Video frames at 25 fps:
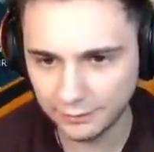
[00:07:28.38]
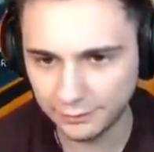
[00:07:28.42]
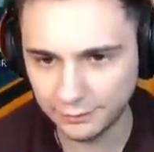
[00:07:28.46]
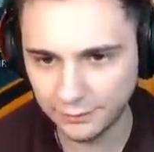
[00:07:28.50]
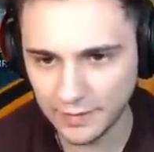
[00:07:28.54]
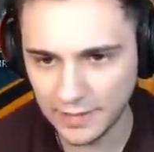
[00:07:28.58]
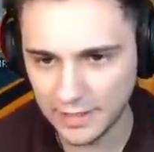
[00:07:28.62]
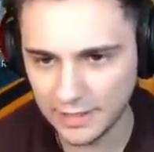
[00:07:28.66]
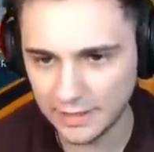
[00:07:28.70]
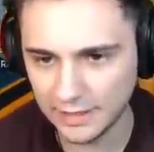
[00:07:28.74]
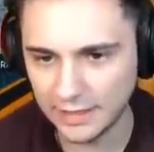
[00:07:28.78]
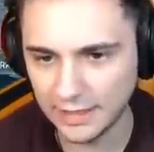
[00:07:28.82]

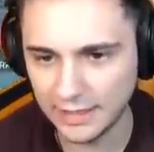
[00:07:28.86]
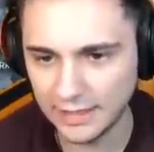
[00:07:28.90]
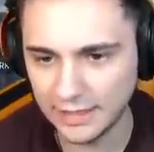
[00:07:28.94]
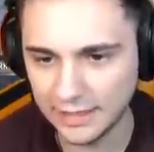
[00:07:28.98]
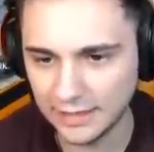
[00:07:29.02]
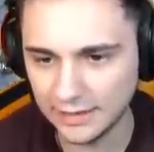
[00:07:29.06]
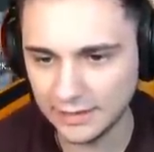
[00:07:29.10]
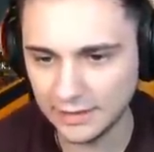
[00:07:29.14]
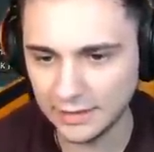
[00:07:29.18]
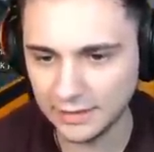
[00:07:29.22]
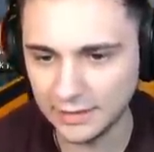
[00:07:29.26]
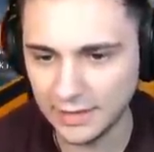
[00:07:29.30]
fare la
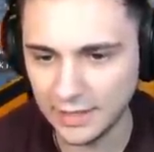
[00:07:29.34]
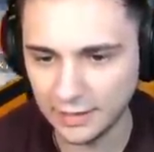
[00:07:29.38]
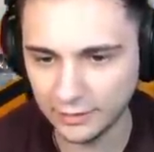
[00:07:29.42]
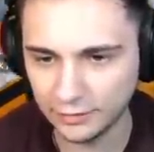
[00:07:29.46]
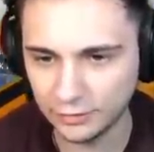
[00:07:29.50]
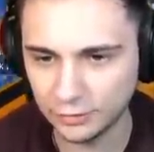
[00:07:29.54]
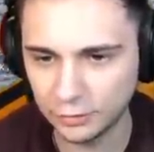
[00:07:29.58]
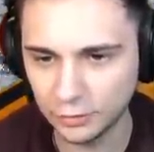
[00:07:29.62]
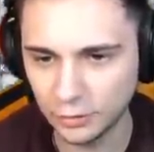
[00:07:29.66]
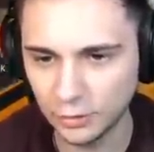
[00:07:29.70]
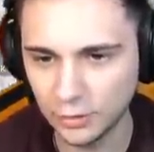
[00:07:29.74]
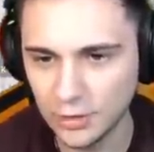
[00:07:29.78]
legna
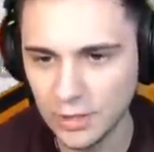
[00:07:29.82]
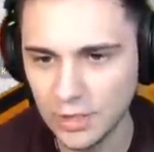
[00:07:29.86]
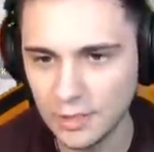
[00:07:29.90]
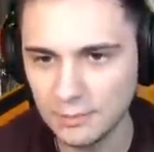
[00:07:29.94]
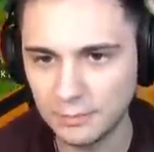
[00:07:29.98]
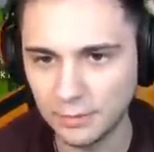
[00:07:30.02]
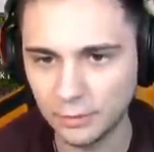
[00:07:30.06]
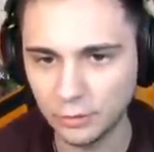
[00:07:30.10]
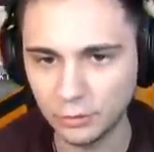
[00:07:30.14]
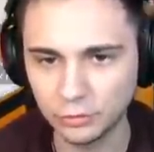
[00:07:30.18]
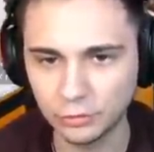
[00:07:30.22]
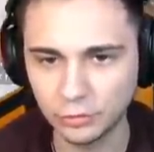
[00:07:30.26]
adesso,
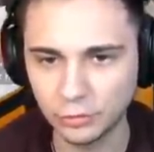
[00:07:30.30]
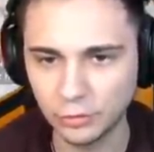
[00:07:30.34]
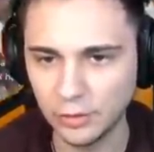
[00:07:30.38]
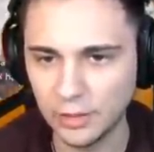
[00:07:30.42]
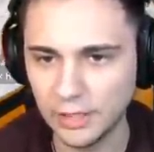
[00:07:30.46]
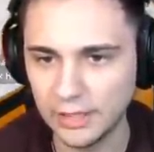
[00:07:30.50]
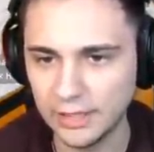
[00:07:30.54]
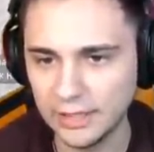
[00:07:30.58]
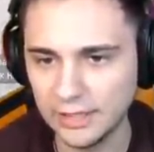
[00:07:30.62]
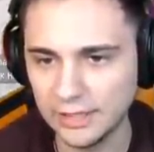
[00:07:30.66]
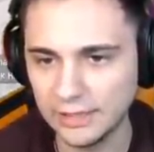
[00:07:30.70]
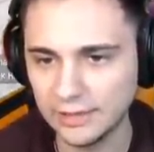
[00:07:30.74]
ma non solo
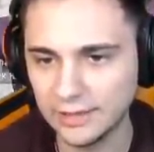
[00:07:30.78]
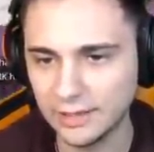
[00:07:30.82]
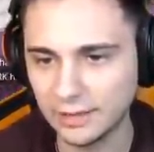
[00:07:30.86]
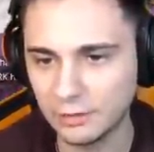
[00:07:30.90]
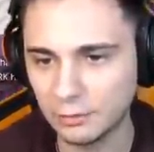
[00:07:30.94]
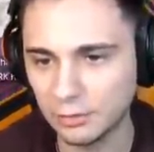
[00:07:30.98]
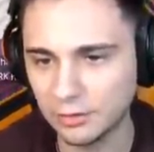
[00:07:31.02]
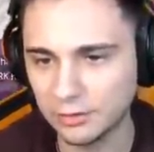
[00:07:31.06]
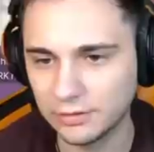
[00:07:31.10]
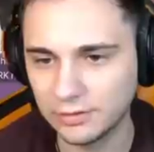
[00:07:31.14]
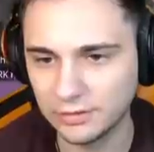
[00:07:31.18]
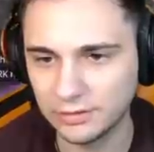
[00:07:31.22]
la legna,
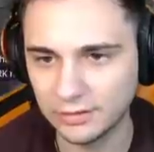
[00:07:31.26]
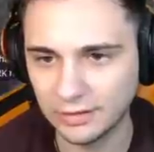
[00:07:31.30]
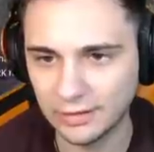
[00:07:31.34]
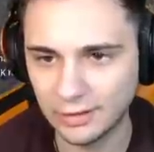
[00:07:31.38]
qualsiasi